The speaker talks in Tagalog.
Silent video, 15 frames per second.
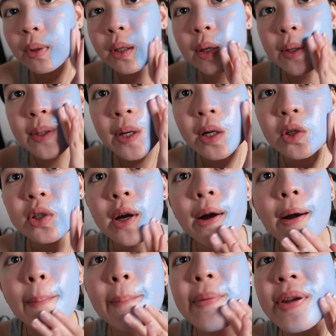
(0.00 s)
naman guys, ganun siya
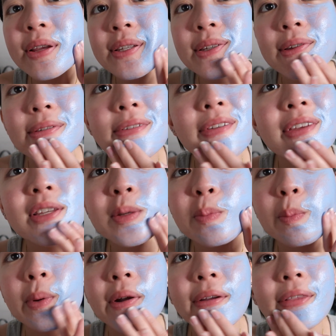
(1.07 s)
kabilis
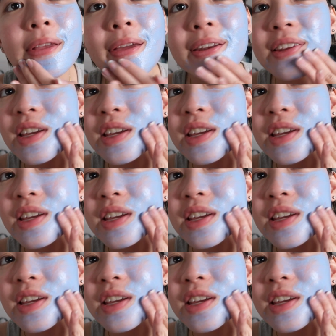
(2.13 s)
i-spread and